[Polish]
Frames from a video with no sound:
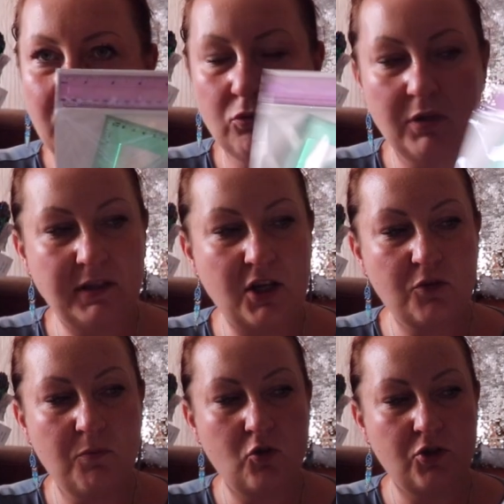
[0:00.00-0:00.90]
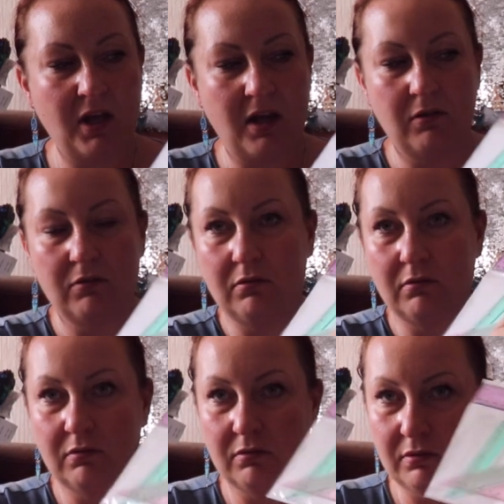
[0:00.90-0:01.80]
które też można
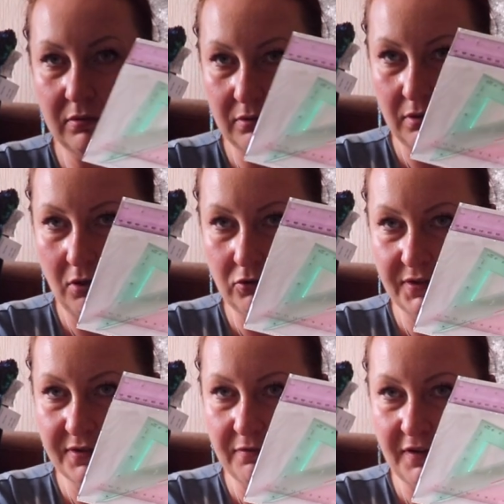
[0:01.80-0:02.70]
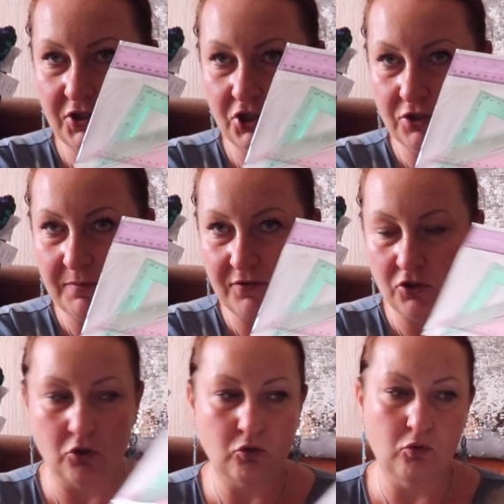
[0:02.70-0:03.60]
odrysowywać. Jeszcze ma w
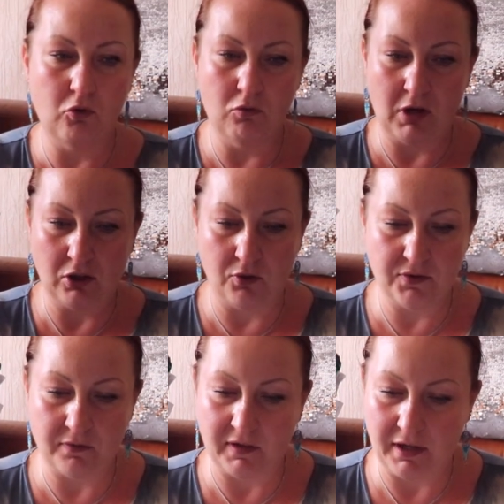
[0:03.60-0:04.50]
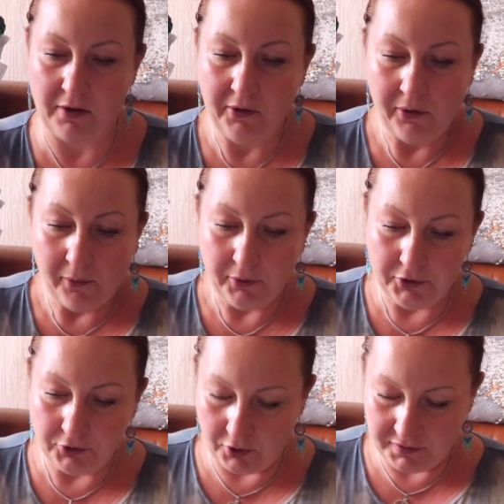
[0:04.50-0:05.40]
środku kółka do rysowania.
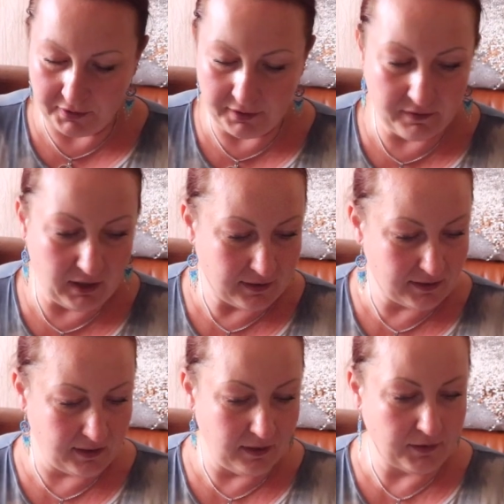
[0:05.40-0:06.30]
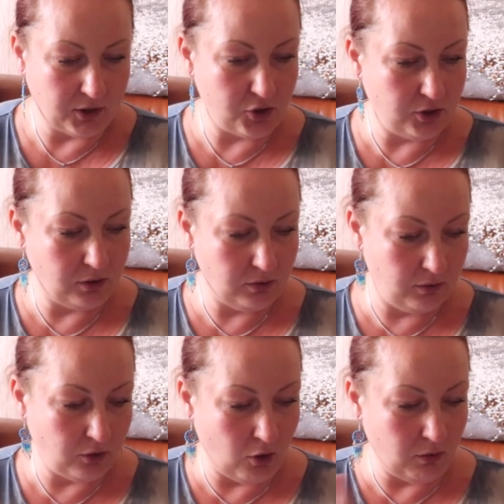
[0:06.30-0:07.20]
I to jest rewelacja, także
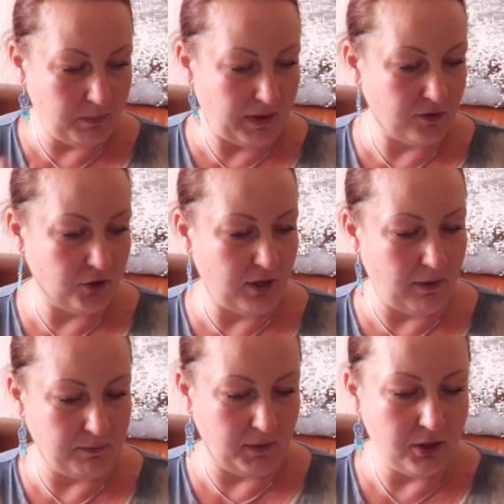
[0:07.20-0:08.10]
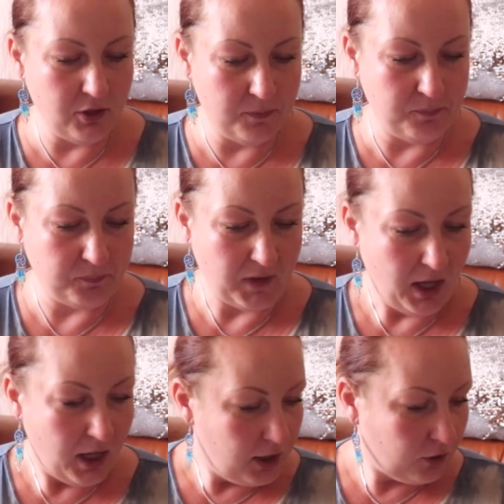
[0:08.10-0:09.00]
to bardzo chciałam mieć.
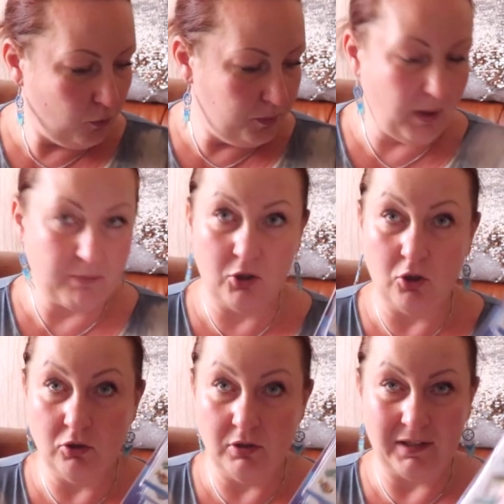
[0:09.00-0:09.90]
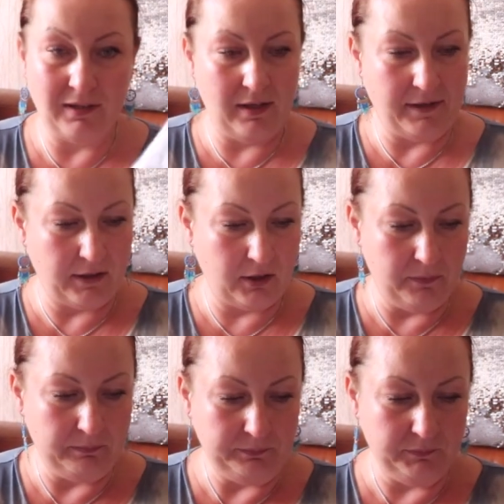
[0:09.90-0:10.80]
Kupiłam grono
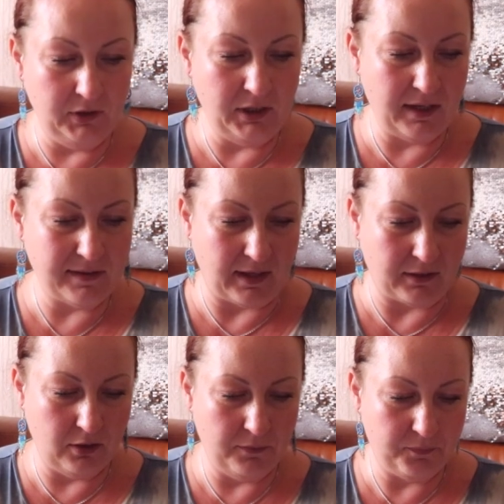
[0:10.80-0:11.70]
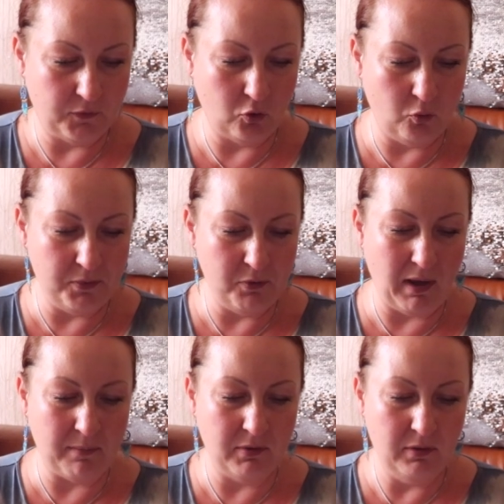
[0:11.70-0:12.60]
naklejek. I teraz tak,
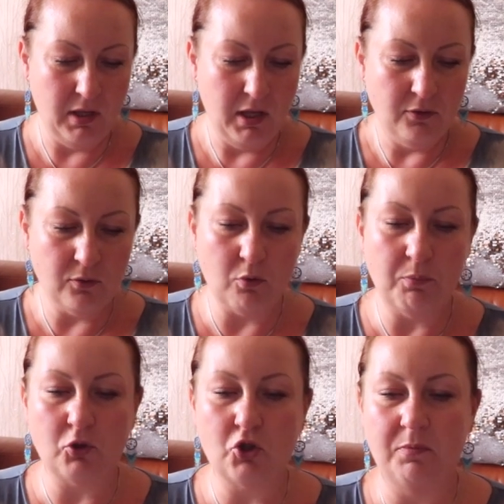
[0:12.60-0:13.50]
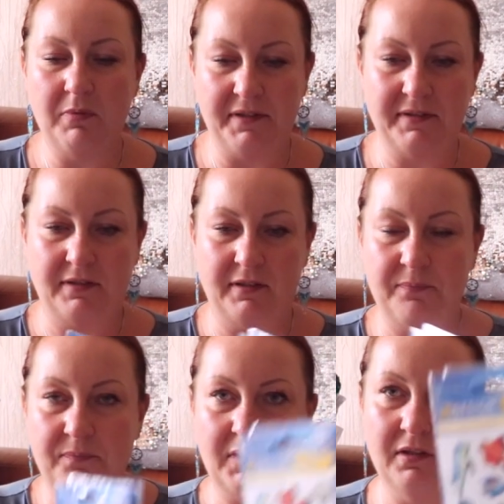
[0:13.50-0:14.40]
kupiłam, tu są po trzy blistry.
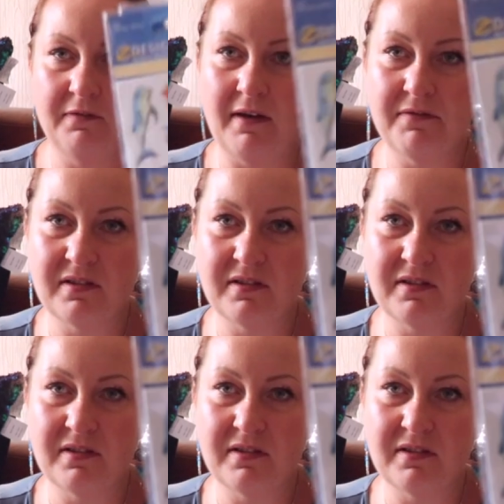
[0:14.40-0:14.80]
Dwa